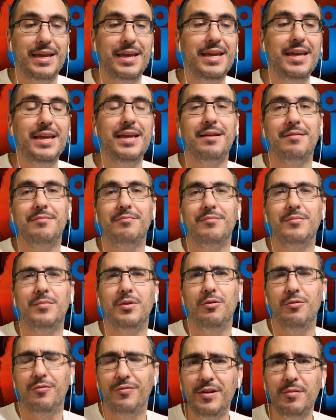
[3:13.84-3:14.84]
Et
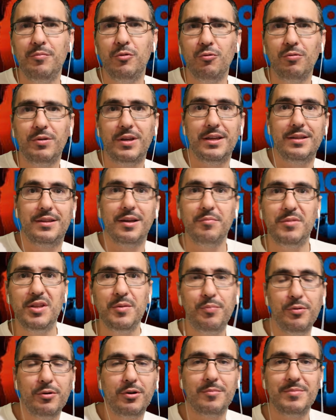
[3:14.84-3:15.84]
le film, donc, est un
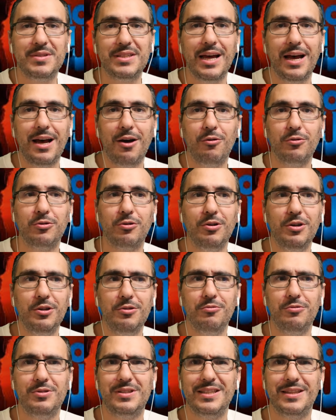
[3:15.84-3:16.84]
petit peu comme ça, entre les deux.